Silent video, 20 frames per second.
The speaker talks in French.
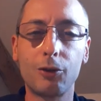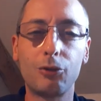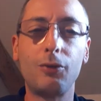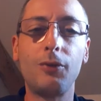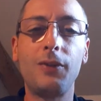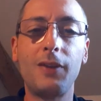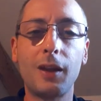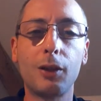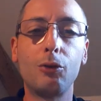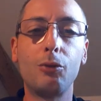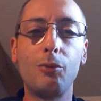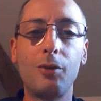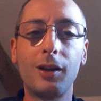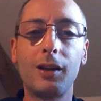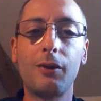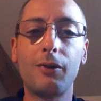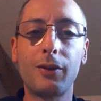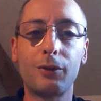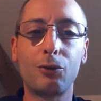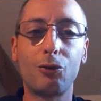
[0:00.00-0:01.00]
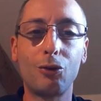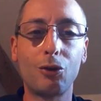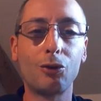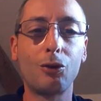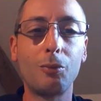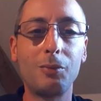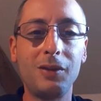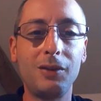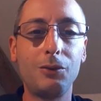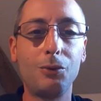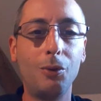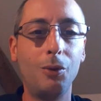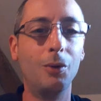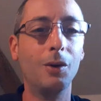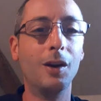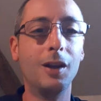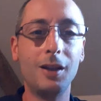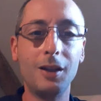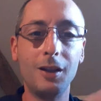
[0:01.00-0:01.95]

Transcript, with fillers: Je suis fier de moi d'avoir ce genre d'ambition.